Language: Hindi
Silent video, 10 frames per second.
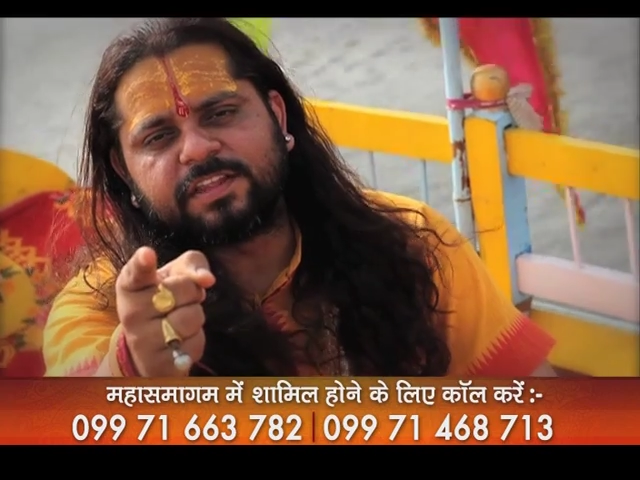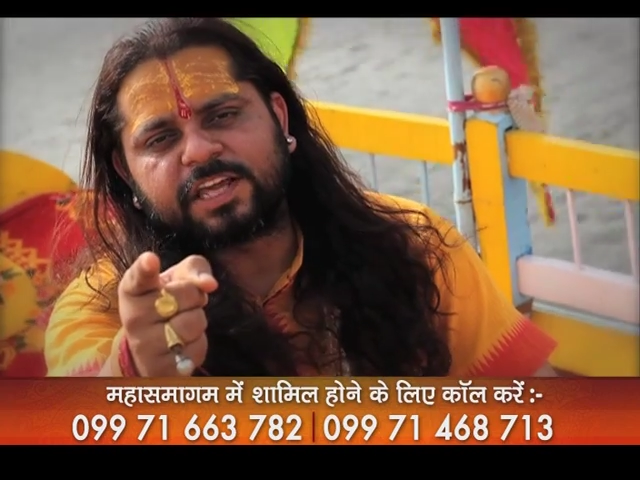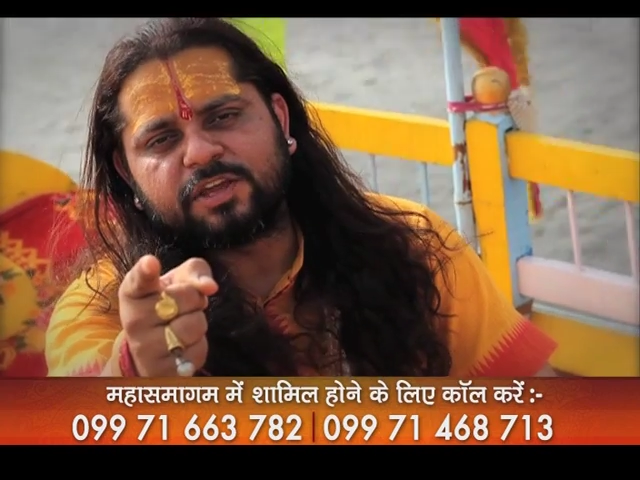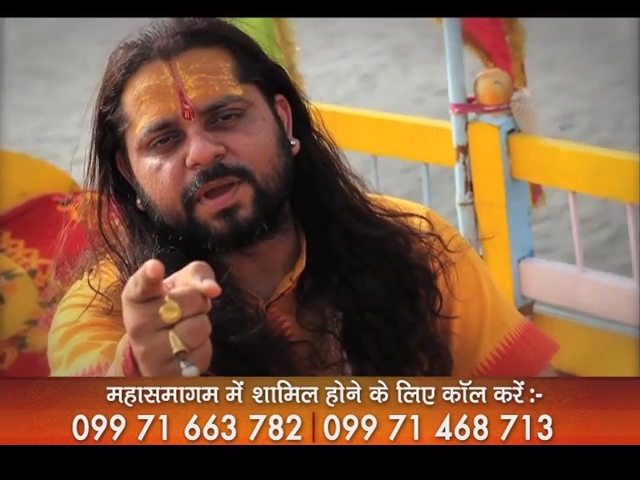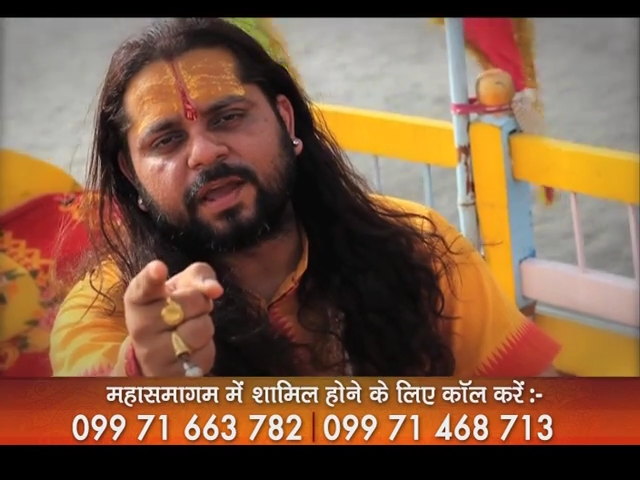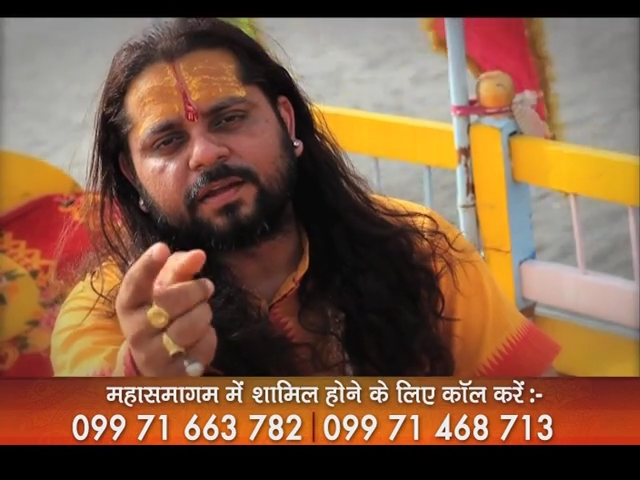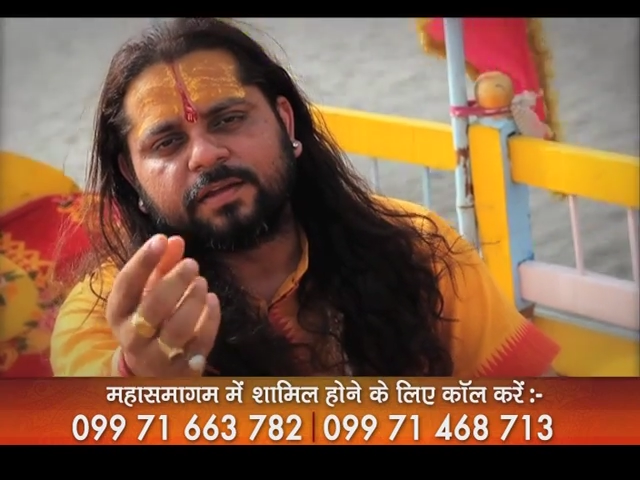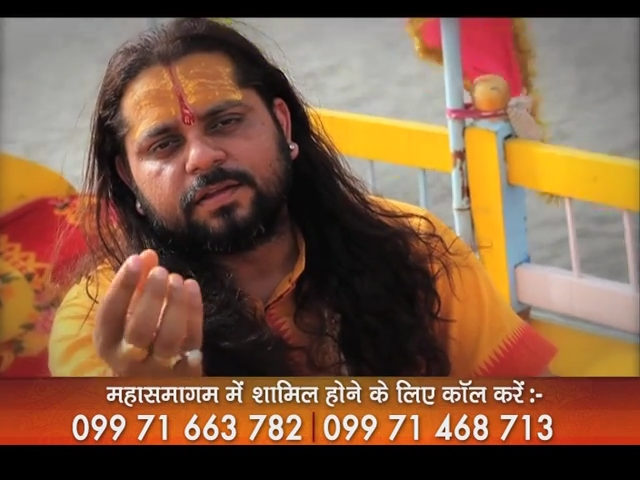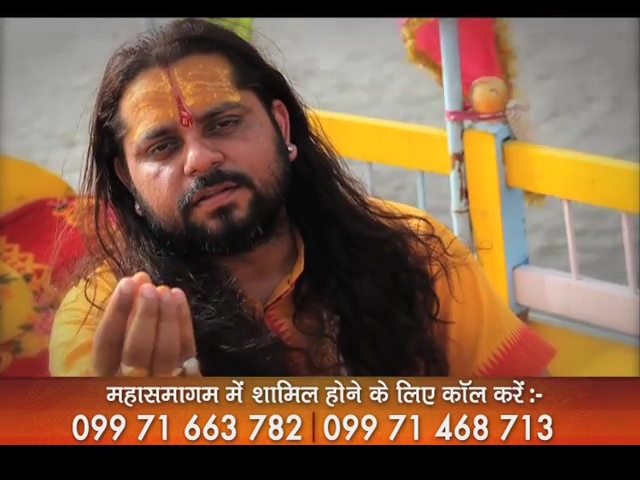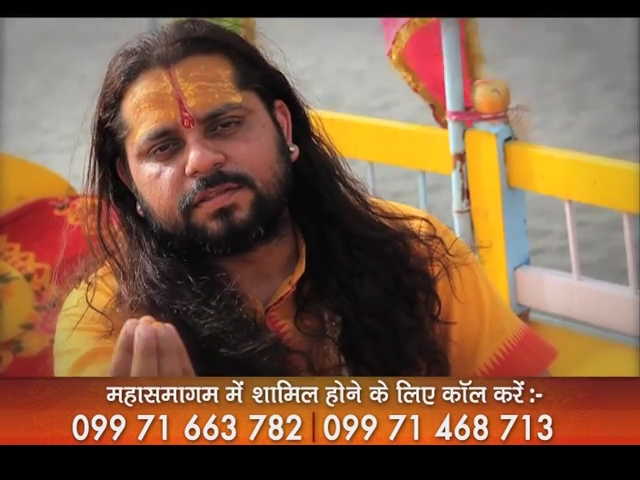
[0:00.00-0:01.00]
जिंदगी में
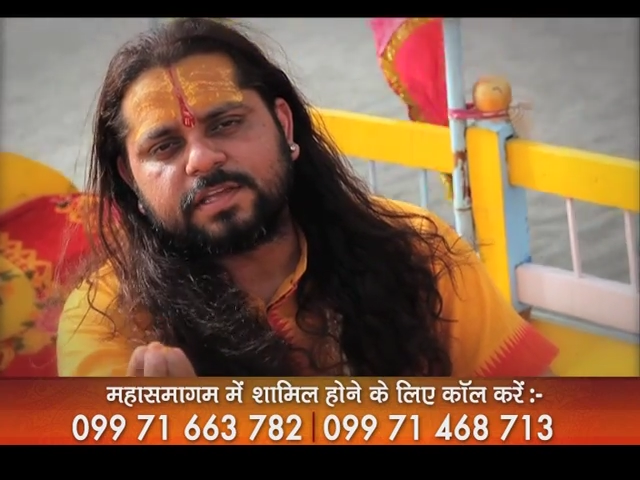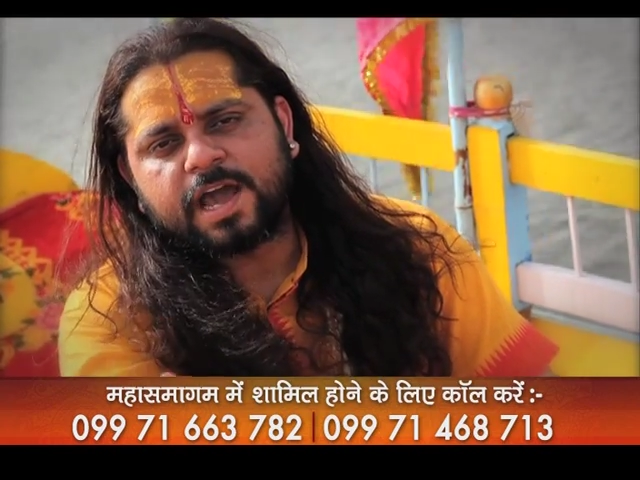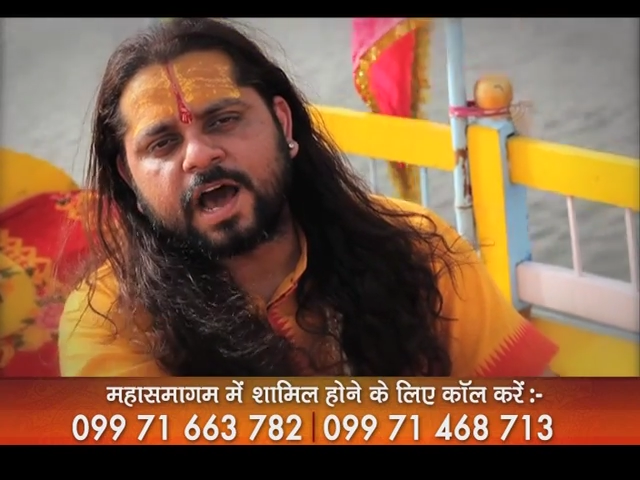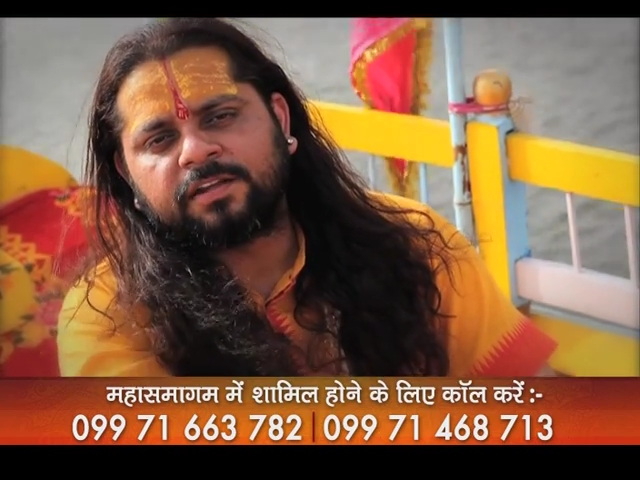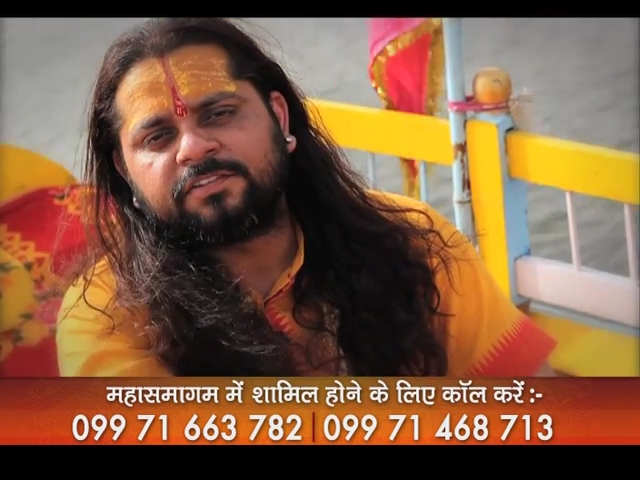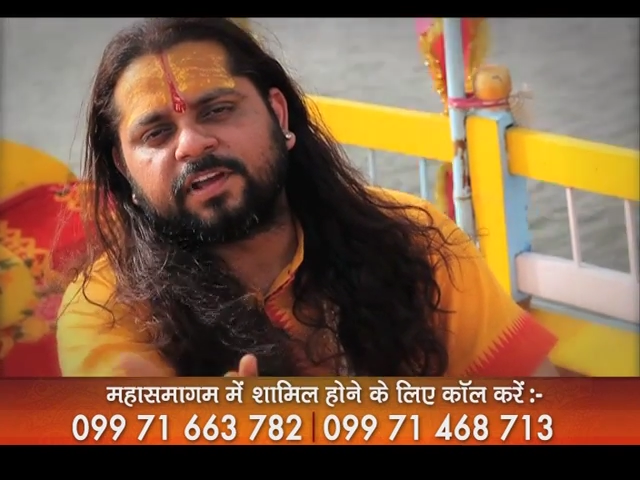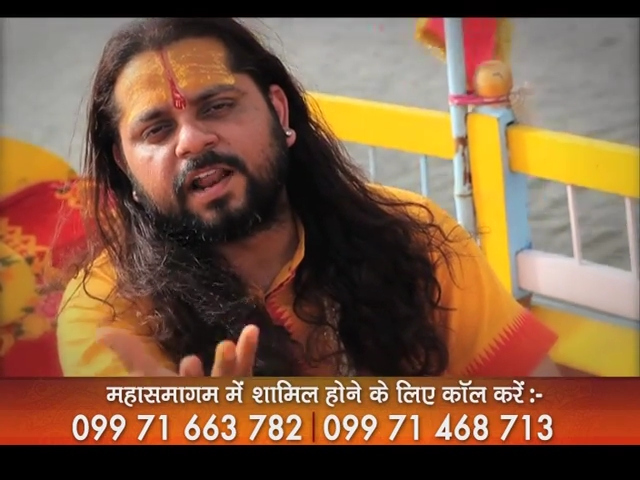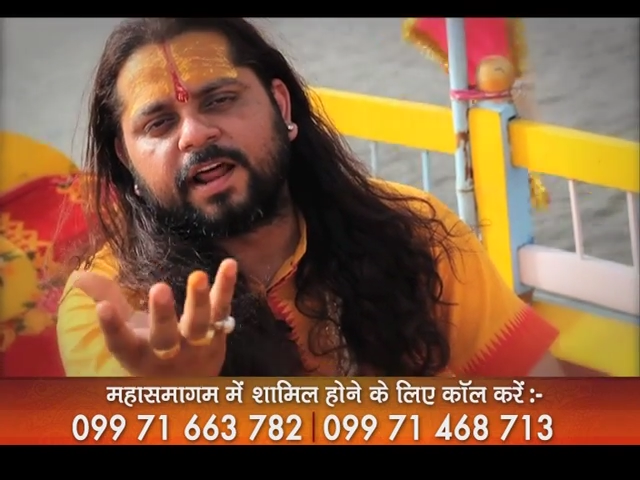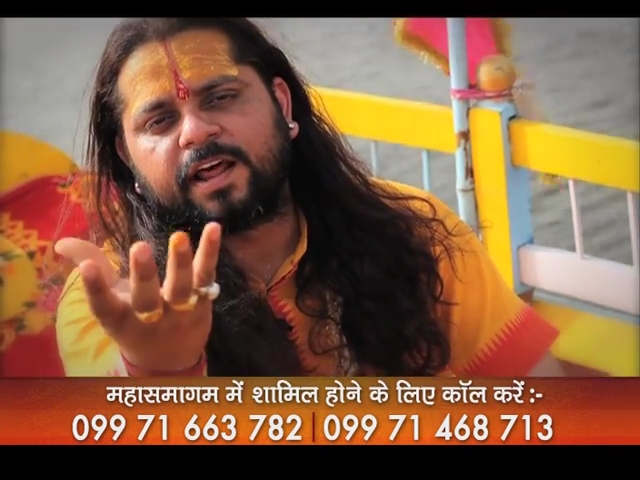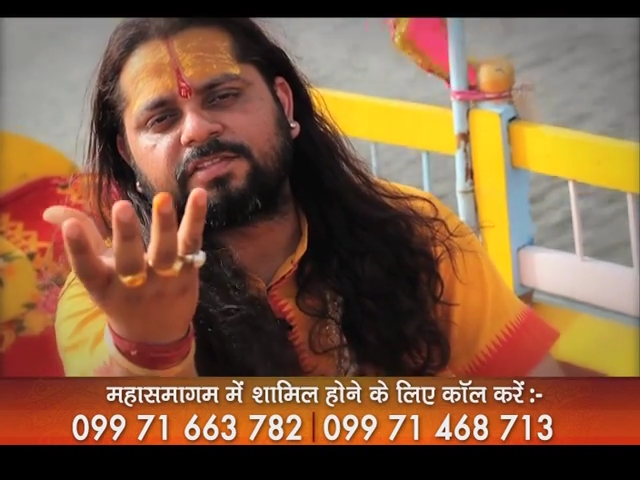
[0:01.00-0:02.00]
दिया
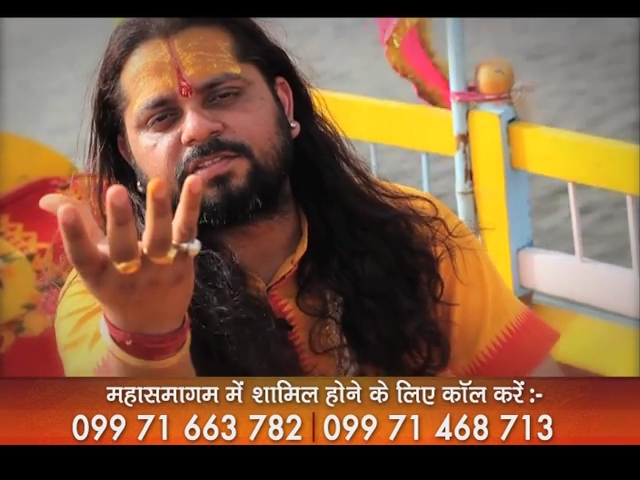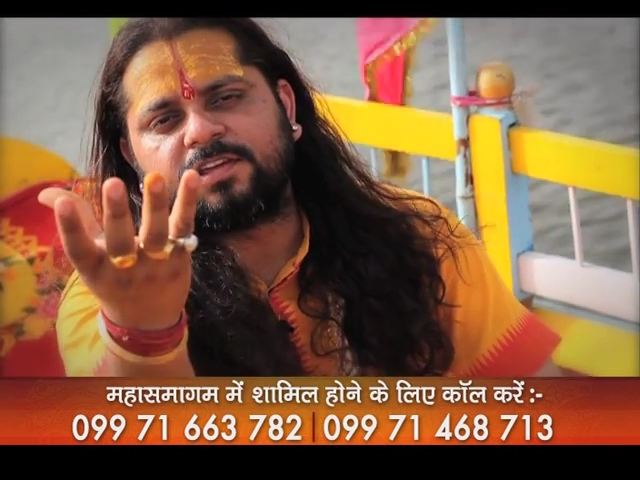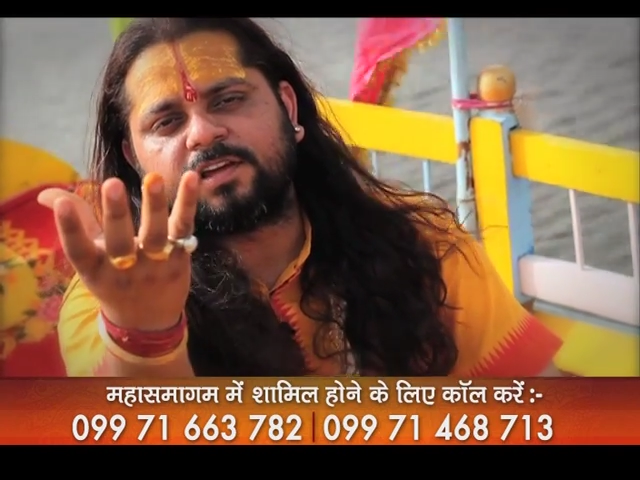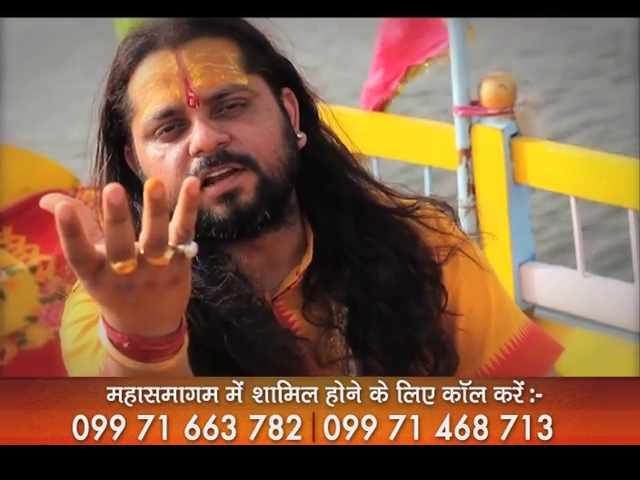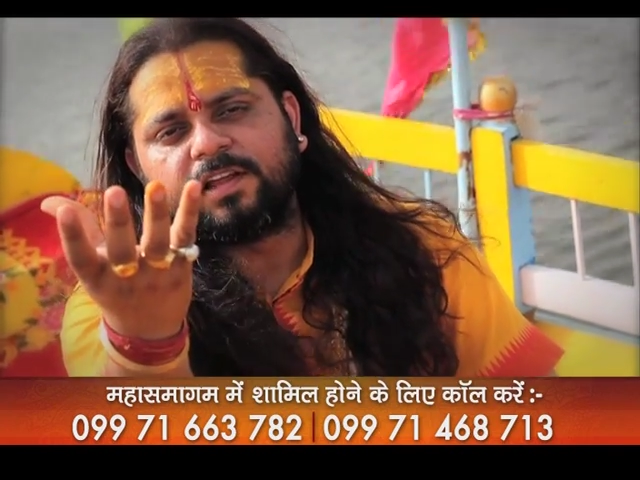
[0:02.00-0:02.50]
जलाना सीख